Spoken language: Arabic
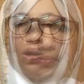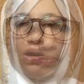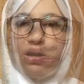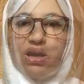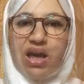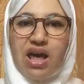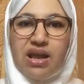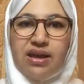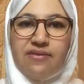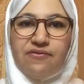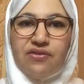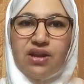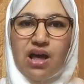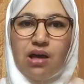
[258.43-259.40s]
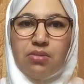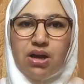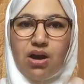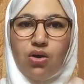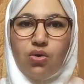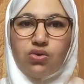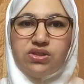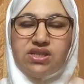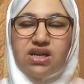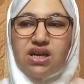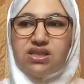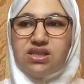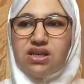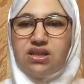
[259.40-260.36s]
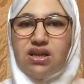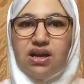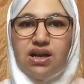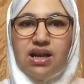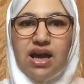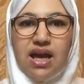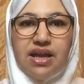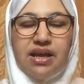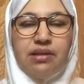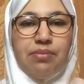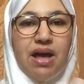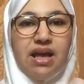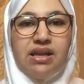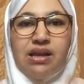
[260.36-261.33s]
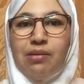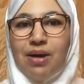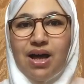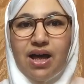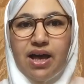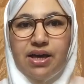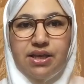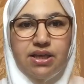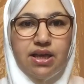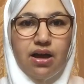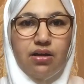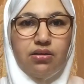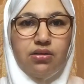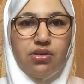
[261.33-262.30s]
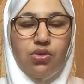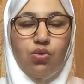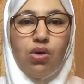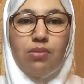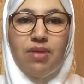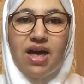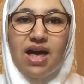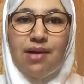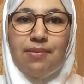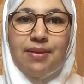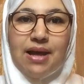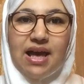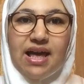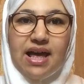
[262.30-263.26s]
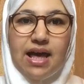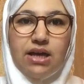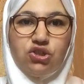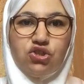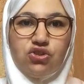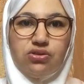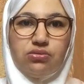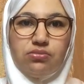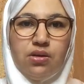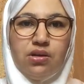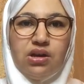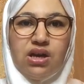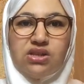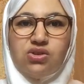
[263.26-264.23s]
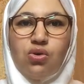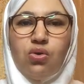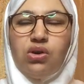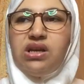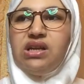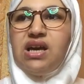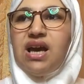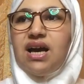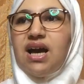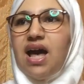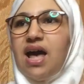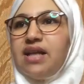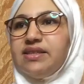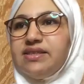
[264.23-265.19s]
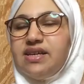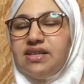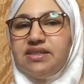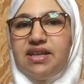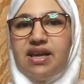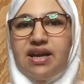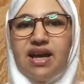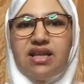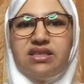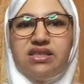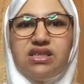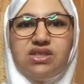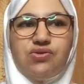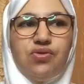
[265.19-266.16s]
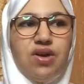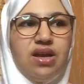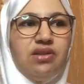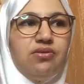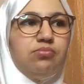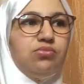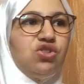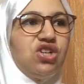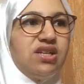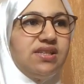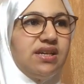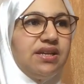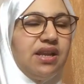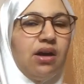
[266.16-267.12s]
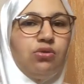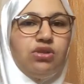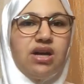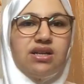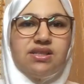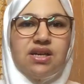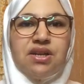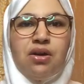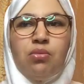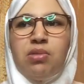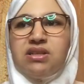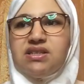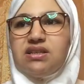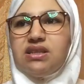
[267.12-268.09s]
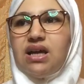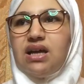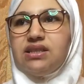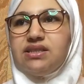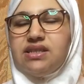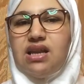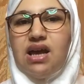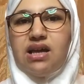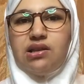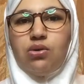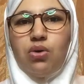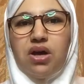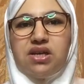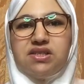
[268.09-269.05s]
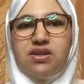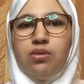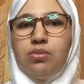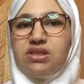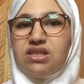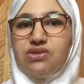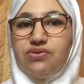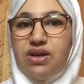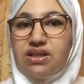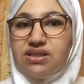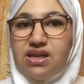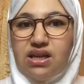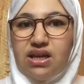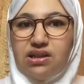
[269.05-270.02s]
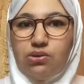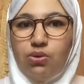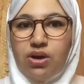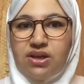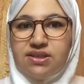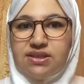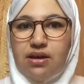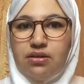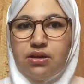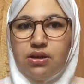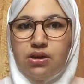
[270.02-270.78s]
الغريب في الامر اخوتي كتهضر على حنان بحال الا باقا حيه وما حاملهاش كتقول عليها كانت تدير كانت تفعل مشات هنا ودارت هنا وما تدخلت حتى لهاد الوقيته وما تتفعل حتى لهاد الوقيته